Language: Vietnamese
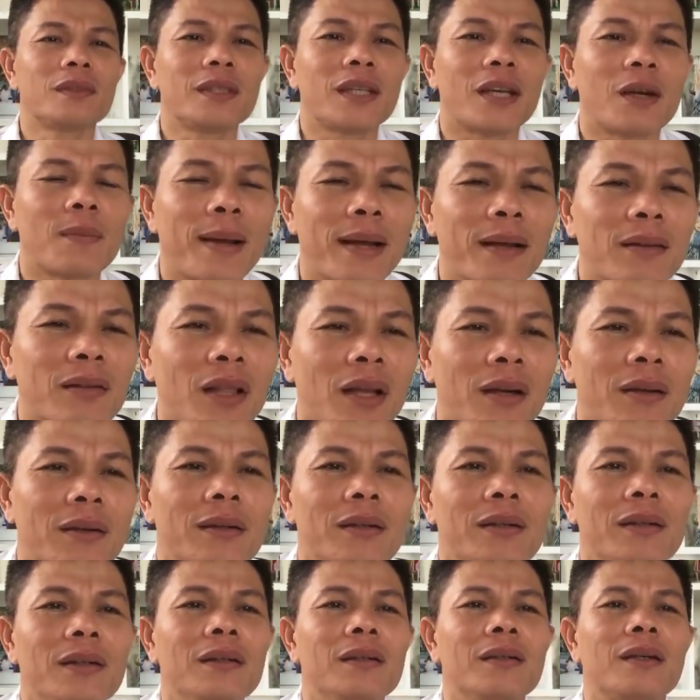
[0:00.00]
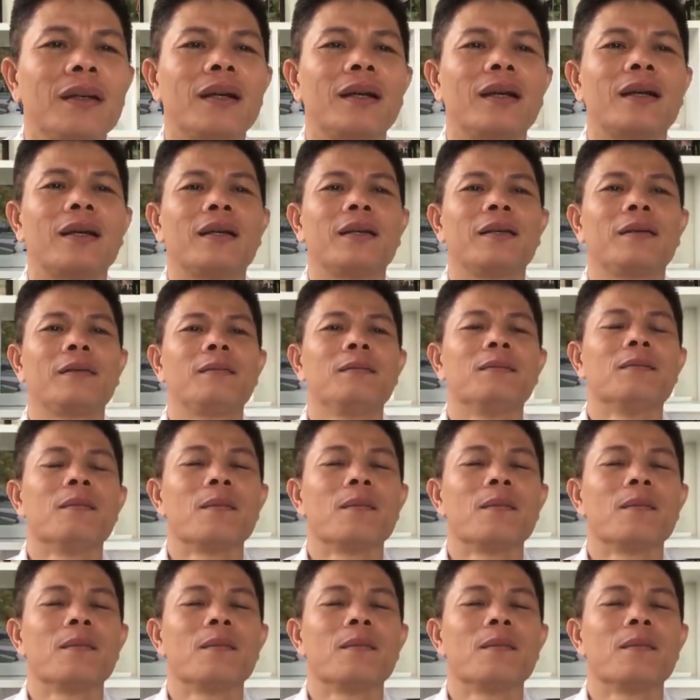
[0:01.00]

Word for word: chào bạn thanh hương à,